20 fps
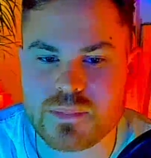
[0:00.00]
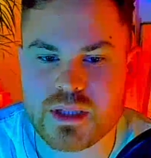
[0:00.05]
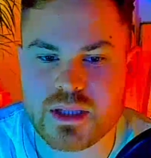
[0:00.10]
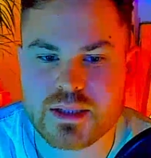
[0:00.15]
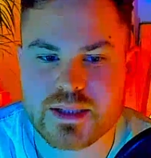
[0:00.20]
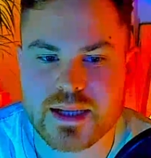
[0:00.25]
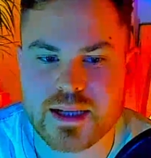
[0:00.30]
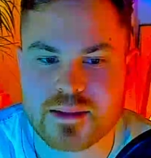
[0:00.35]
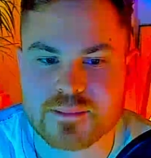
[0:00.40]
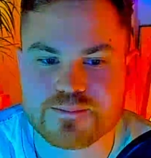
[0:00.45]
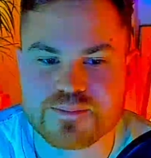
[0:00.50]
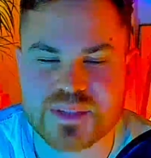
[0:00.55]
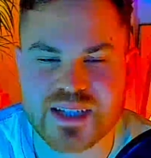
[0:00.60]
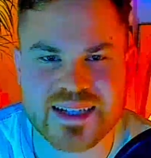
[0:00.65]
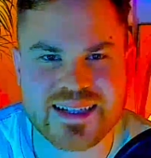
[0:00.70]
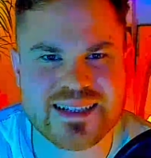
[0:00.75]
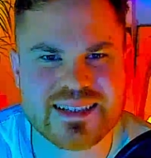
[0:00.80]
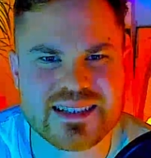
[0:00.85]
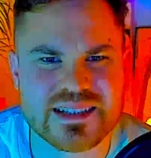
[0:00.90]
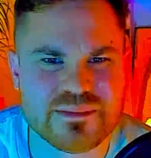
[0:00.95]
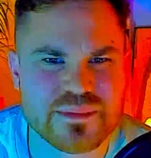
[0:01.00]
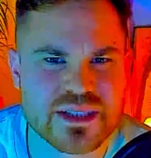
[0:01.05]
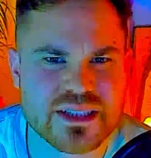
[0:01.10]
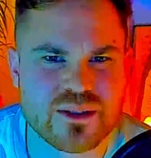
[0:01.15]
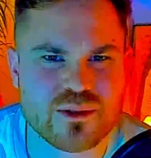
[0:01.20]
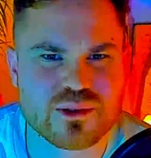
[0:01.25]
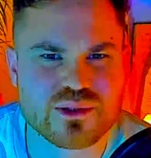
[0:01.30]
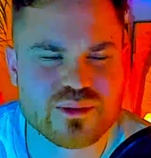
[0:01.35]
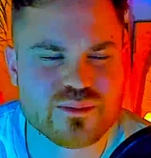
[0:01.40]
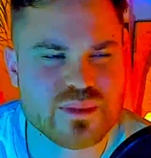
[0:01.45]
ja, da geht es nämlich
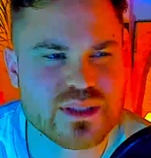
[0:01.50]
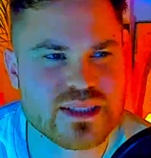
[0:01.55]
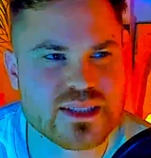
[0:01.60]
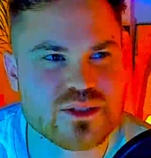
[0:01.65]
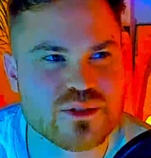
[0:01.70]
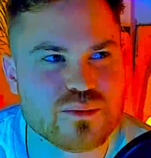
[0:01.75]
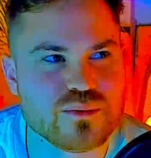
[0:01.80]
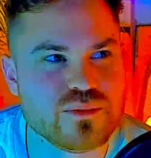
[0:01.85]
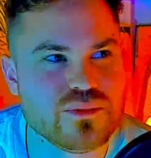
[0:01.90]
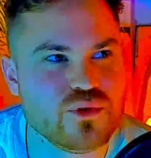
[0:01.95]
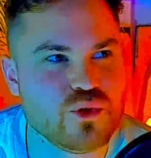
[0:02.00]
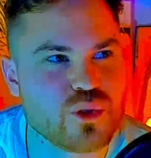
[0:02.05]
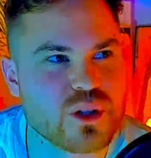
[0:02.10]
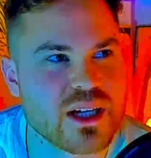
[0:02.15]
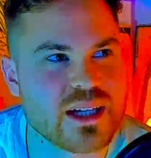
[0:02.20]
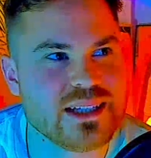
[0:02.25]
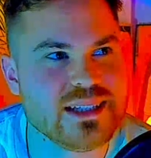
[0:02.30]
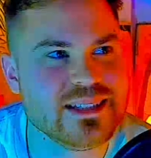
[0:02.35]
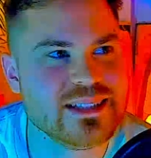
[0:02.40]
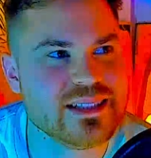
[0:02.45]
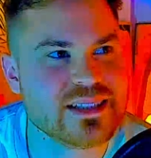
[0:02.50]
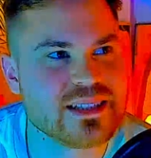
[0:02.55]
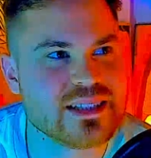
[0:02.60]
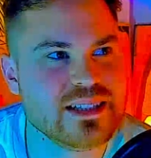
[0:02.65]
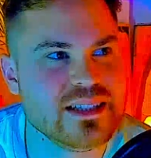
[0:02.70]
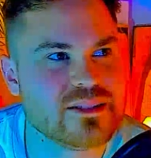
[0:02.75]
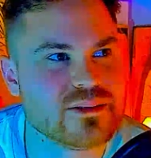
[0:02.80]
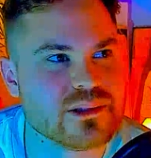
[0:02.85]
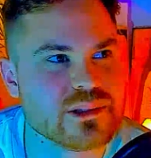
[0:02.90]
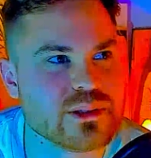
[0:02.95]
auch so ein bisschen um
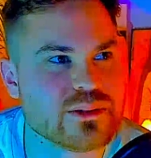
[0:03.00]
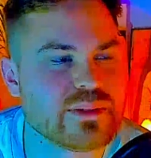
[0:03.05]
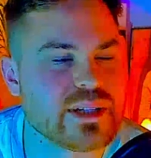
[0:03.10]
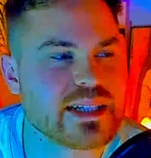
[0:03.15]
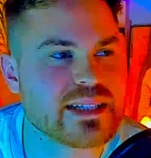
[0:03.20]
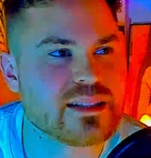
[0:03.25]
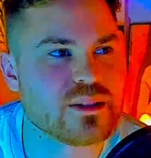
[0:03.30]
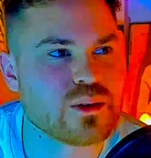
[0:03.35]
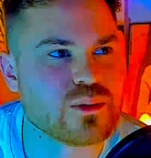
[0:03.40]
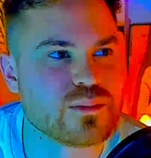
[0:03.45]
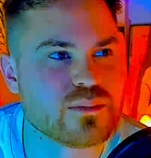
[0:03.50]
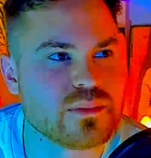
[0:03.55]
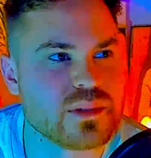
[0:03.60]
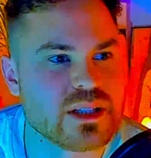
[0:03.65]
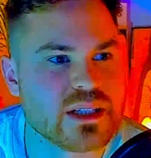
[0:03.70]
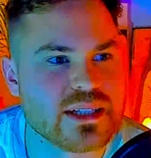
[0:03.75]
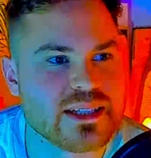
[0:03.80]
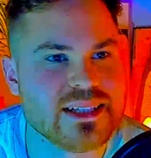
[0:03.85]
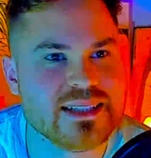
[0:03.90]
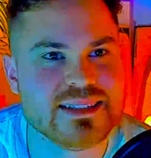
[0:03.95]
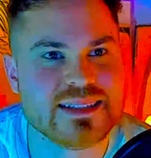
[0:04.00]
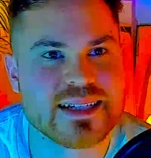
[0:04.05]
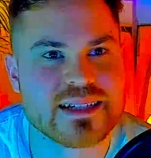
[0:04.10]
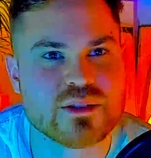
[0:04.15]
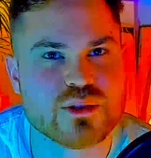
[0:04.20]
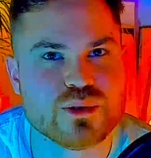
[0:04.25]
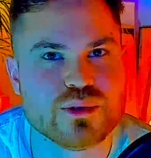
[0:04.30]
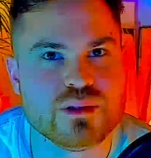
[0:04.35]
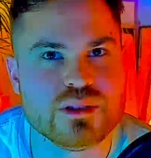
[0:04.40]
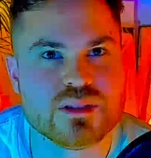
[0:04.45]
Ukraine-Krieg und so weiter, um
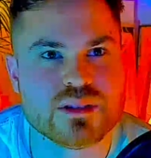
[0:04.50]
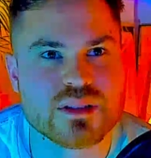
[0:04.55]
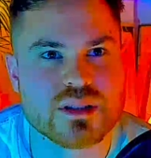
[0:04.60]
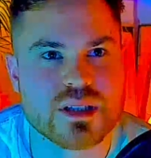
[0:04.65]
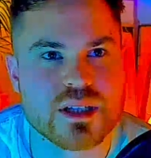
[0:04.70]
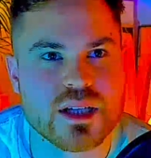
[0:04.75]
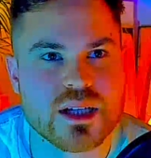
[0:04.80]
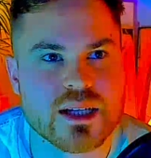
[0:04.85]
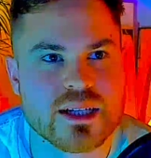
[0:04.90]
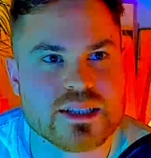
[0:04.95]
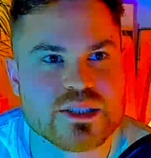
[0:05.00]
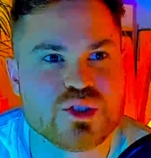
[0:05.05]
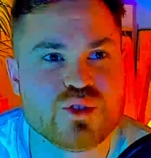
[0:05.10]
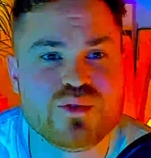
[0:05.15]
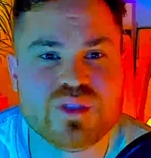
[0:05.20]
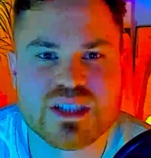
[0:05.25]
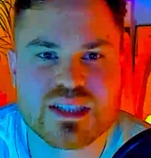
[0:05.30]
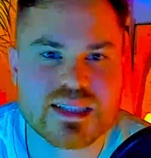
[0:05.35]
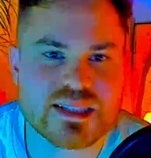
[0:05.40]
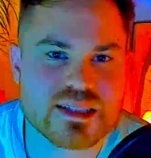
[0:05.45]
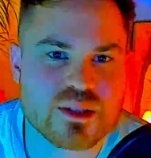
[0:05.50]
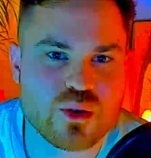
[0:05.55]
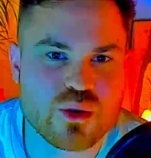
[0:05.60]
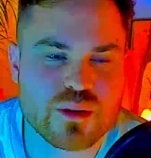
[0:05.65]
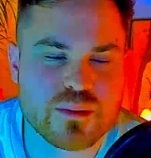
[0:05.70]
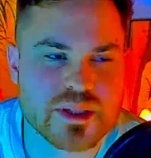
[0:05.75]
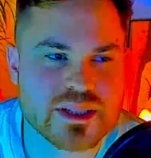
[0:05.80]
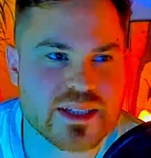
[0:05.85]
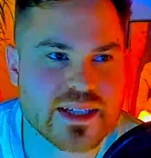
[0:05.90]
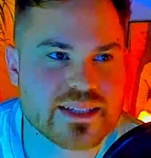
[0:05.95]
Hintergründe. So wie ich das auch
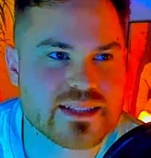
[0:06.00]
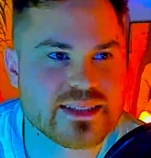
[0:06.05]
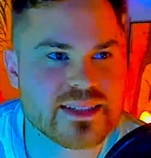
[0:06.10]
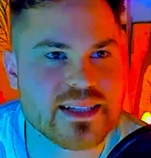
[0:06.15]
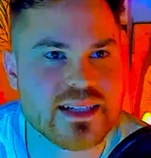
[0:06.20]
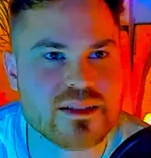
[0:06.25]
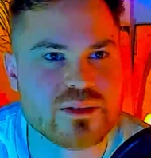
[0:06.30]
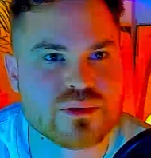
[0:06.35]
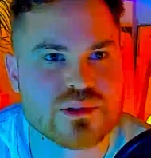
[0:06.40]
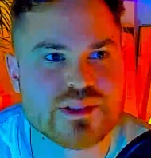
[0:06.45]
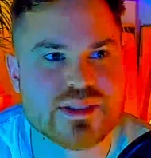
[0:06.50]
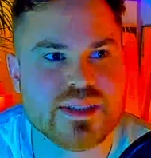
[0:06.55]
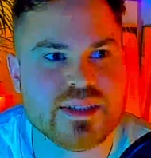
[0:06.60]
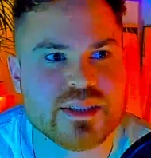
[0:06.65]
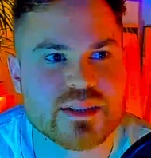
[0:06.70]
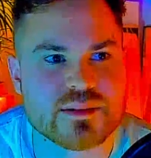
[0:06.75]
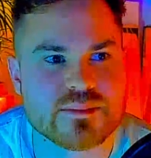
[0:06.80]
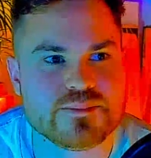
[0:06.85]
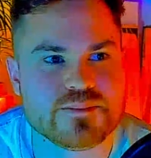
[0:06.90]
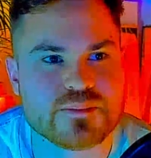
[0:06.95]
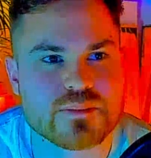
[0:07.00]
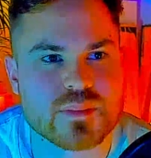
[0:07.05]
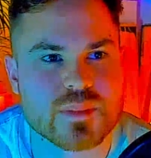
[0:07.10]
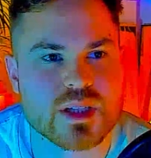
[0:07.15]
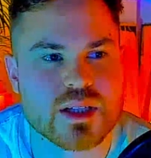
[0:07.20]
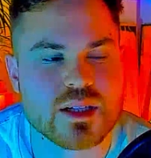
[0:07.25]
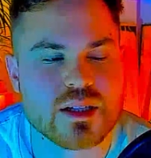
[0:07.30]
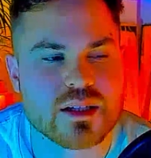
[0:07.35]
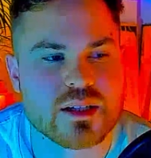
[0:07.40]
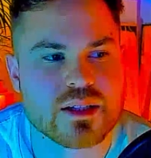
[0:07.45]
immer erzähle und sehe,
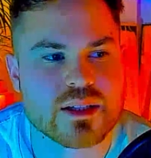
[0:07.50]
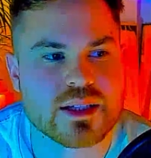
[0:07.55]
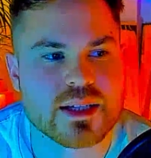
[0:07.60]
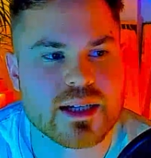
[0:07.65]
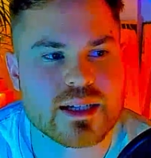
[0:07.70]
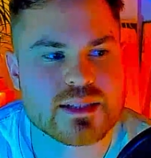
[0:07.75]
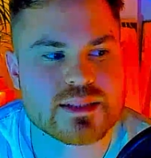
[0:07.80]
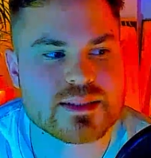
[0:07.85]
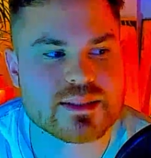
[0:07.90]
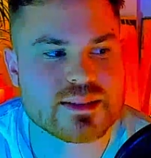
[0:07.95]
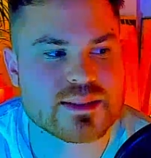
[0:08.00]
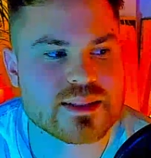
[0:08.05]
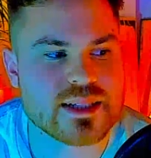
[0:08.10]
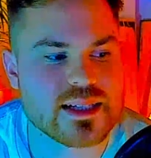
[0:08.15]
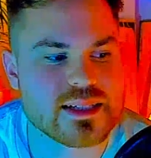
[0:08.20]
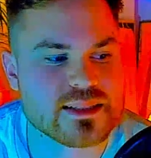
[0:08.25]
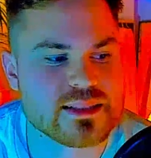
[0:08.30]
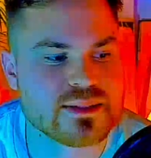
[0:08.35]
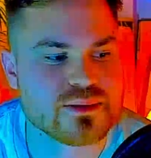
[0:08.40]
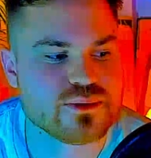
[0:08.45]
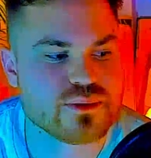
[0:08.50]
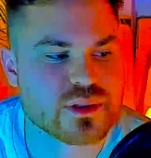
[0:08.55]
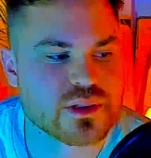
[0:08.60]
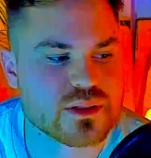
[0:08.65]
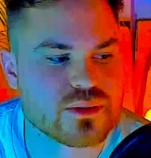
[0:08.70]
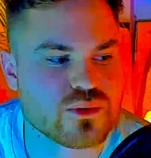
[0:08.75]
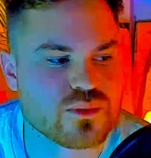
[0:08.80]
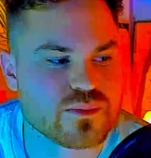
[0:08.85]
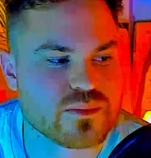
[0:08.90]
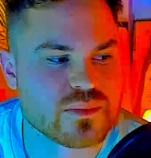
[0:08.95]
ja, das ist alles
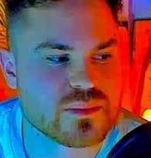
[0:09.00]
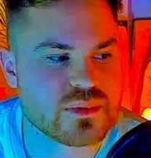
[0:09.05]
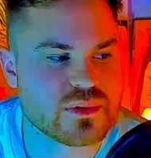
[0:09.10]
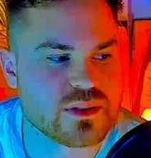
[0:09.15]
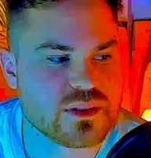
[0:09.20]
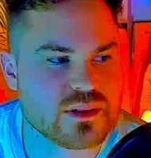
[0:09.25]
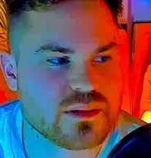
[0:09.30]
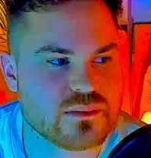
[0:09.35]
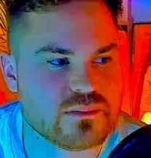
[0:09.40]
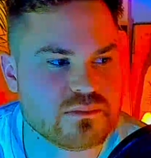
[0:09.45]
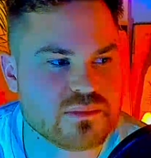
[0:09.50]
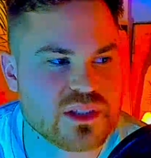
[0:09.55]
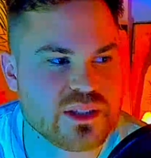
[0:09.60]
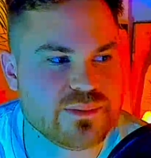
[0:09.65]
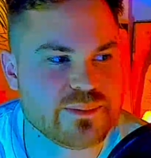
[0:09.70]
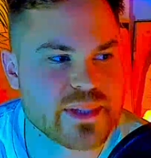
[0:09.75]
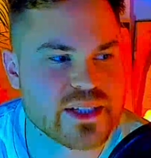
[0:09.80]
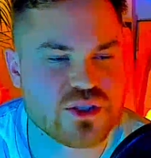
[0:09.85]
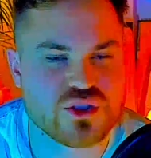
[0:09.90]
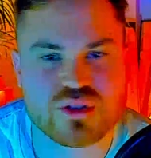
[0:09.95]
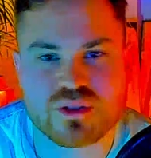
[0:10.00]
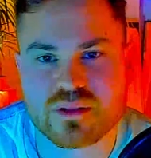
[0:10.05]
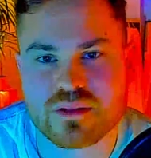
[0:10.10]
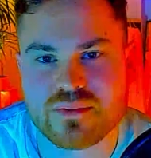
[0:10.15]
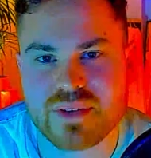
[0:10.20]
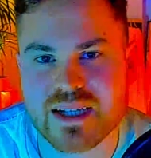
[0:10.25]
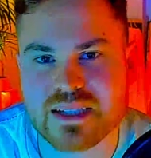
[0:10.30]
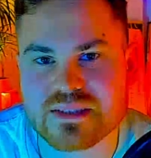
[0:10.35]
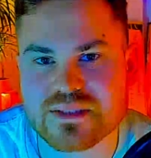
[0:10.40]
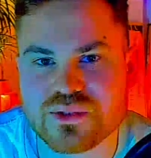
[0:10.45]
nur, um die Menschen
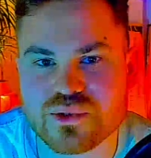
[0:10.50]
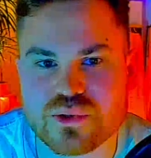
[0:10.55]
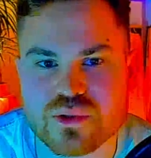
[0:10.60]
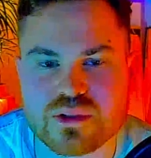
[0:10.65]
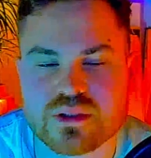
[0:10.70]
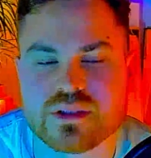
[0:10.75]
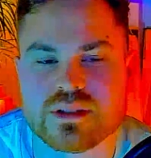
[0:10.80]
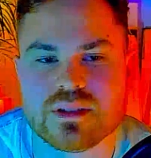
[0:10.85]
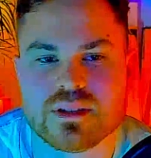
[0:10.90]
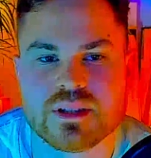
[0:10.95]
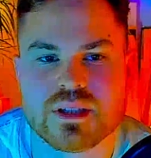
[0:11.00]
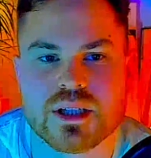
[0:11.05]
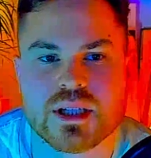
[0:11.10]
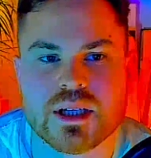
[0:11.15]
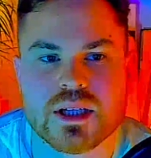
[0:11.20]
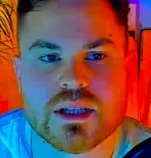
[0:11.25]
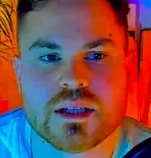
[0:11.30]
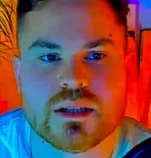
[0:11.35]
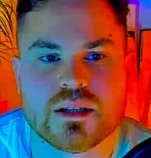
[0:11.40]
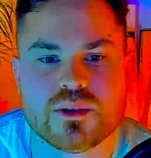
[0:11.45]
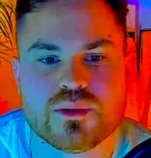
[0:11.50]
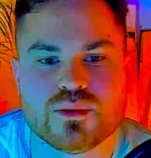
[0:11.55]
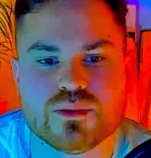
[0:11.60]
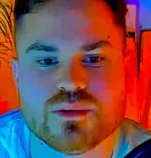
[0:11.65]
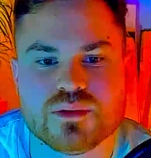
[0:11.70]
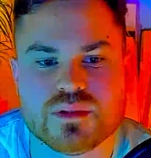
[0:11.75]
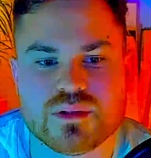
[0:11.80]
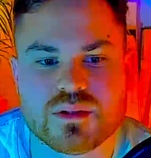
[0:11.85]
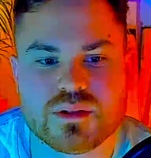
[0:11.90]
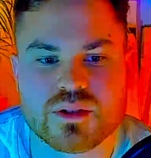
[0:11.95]
wach zu rütteln
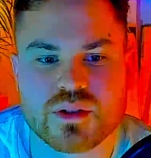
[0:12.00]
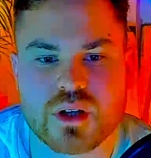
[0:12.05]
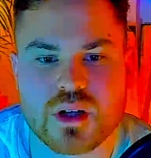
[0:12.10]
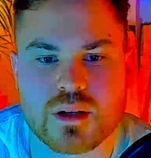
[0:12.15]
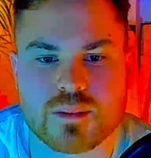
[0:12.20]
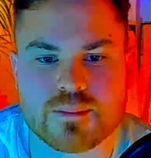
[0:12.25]
und ja,